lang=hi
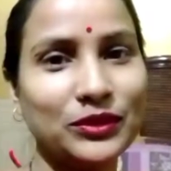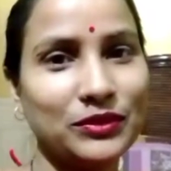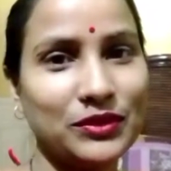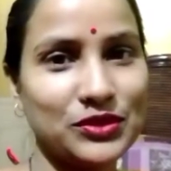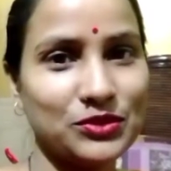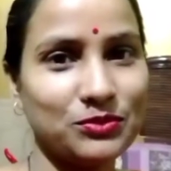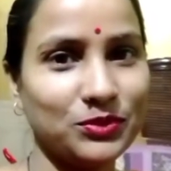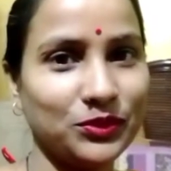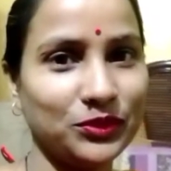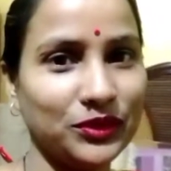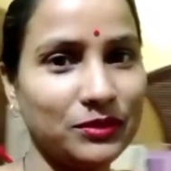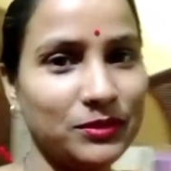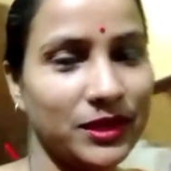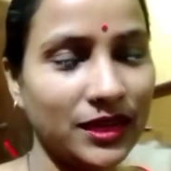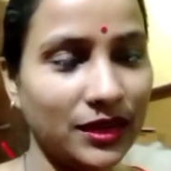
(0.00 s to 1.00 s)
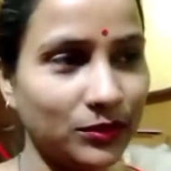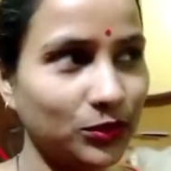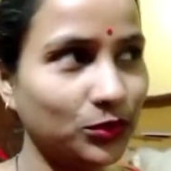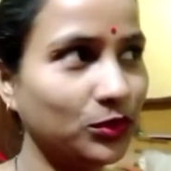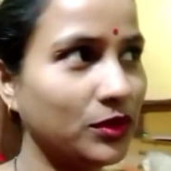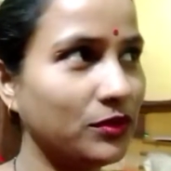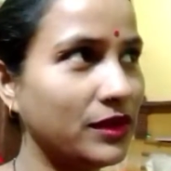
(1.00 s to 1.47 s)
तो दरवाज़ों पे होते मेरे यहाँ
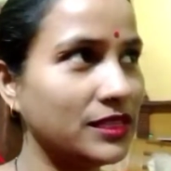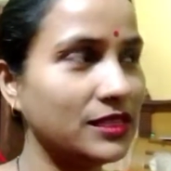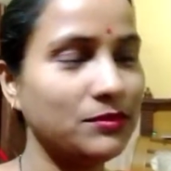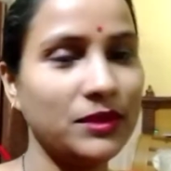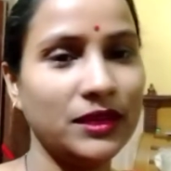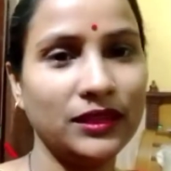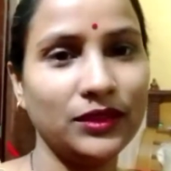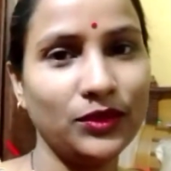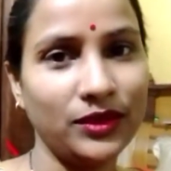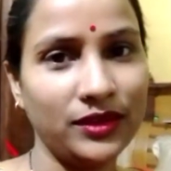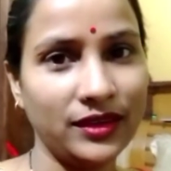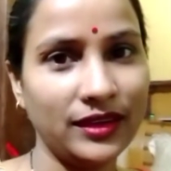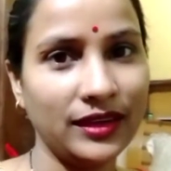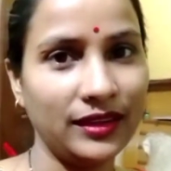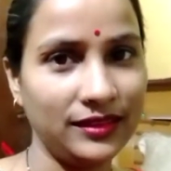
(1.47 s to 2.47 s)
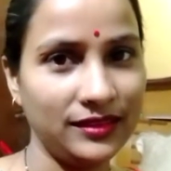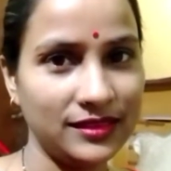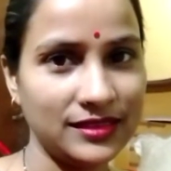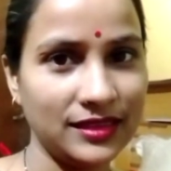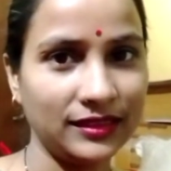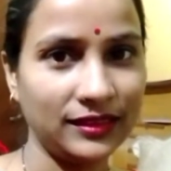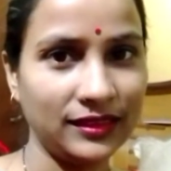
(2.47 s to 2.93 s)
तो दरवाजे पे ही तौलिया डाल
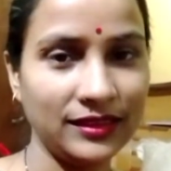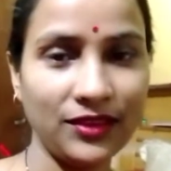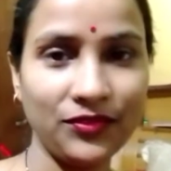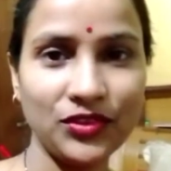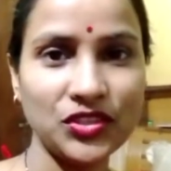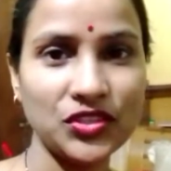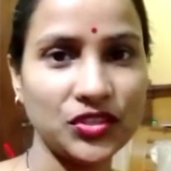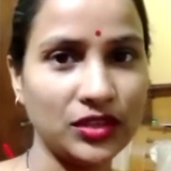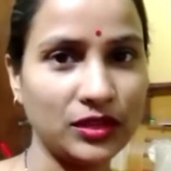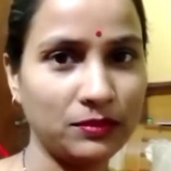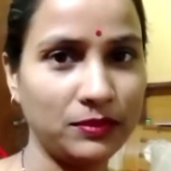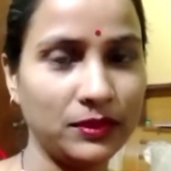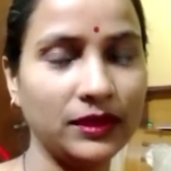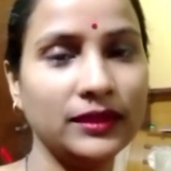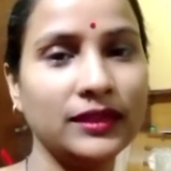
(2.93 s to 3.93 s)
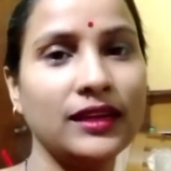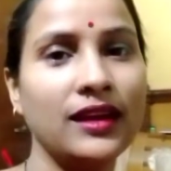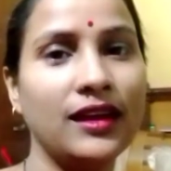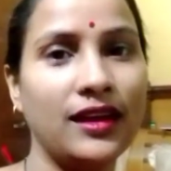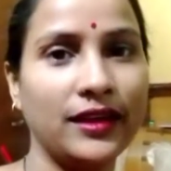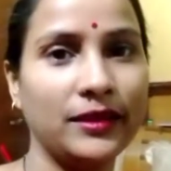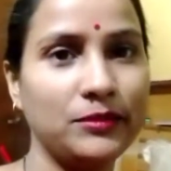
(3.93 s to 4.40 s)
दिया जाता है या फिर चेयर पे
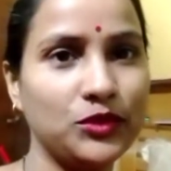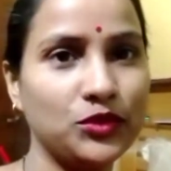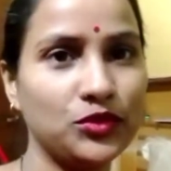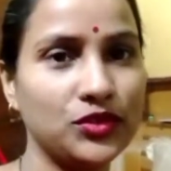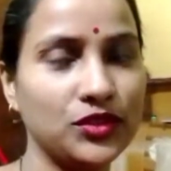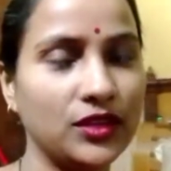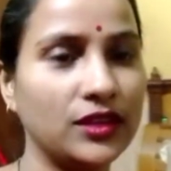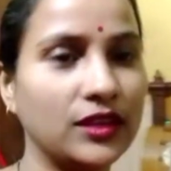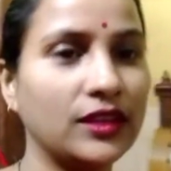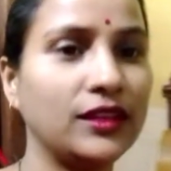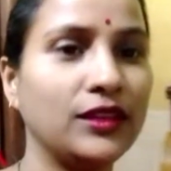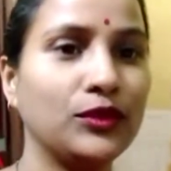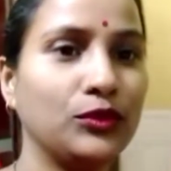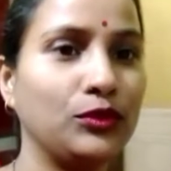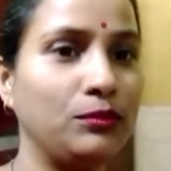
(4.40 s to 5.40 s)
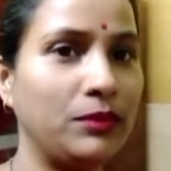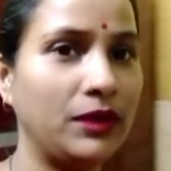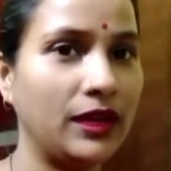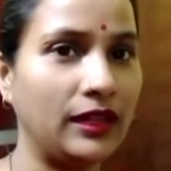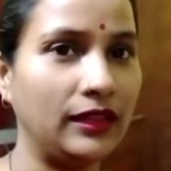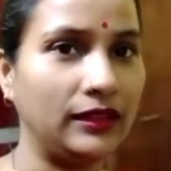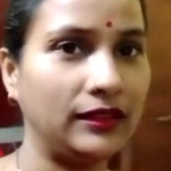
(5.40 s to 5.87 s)
आगे में जो चेयर रखी है तो उन
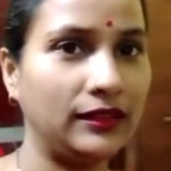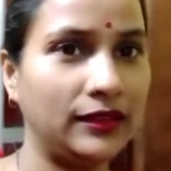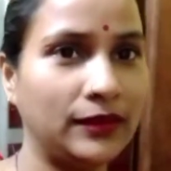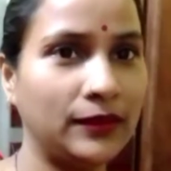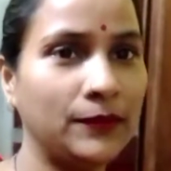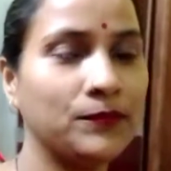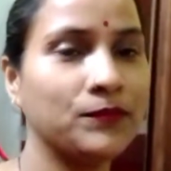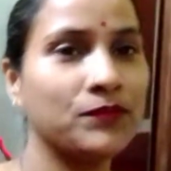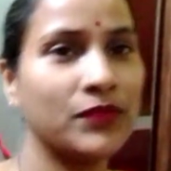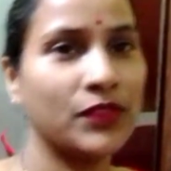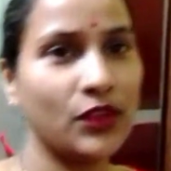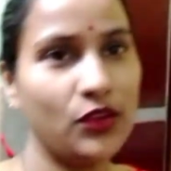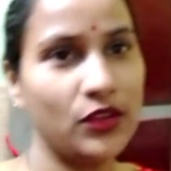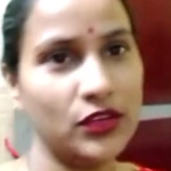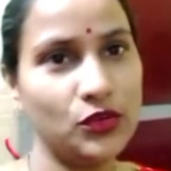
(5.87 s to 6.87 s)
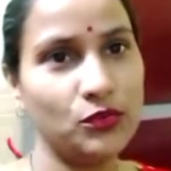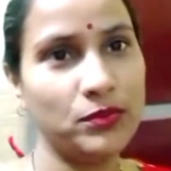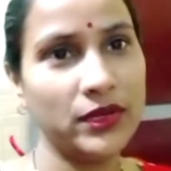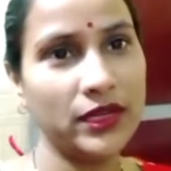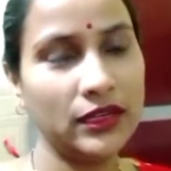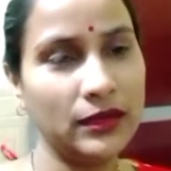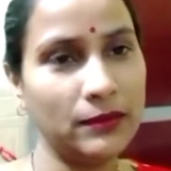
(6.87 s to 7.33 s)
पर डाल देते हैं और ये
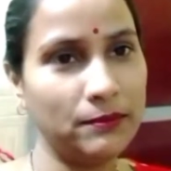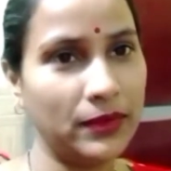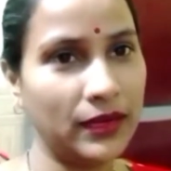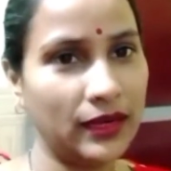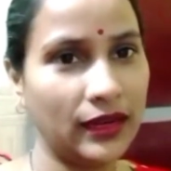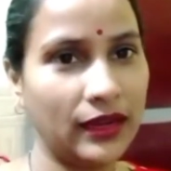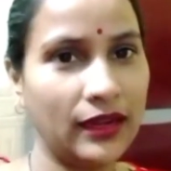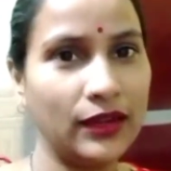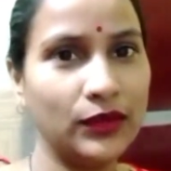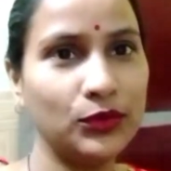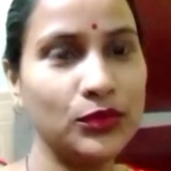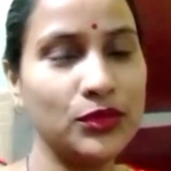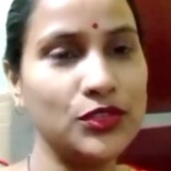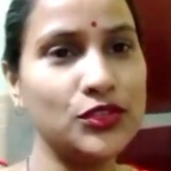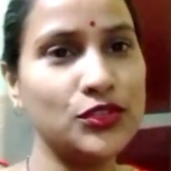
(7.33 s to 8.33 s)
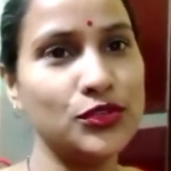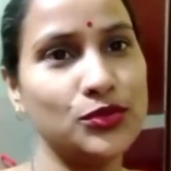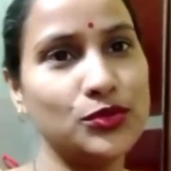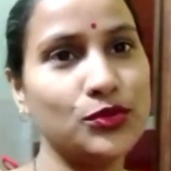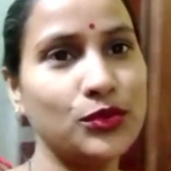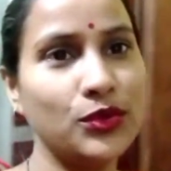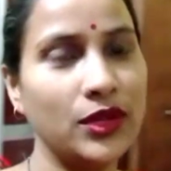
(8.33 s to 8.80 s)
ऊपर एक डिब्बा रखा है तो इन
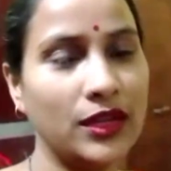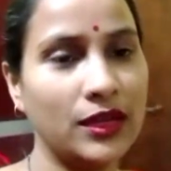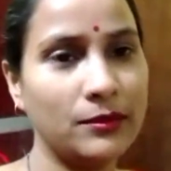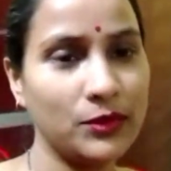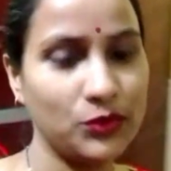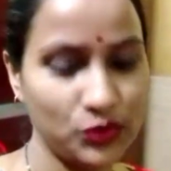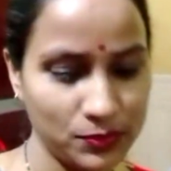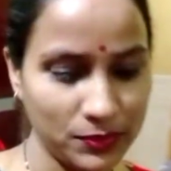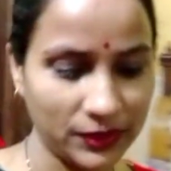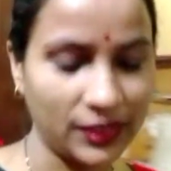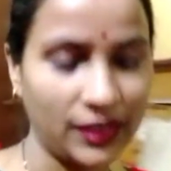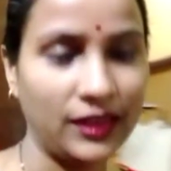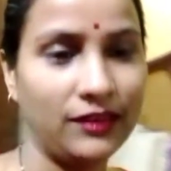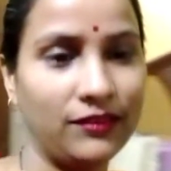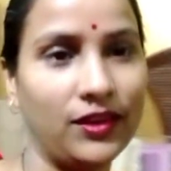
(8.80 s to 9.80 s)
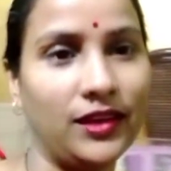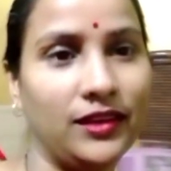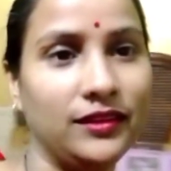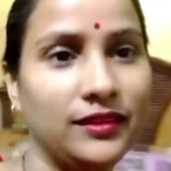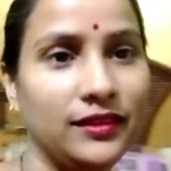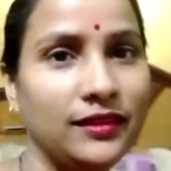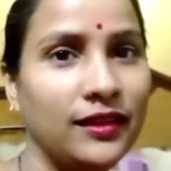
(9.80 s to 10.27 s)
चीज़ों को लेकर मैं कुछ बताने
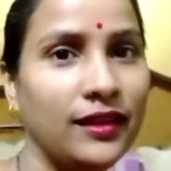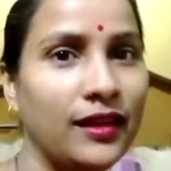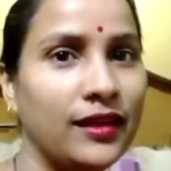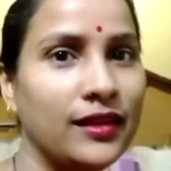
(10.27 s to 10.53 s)
वाली थी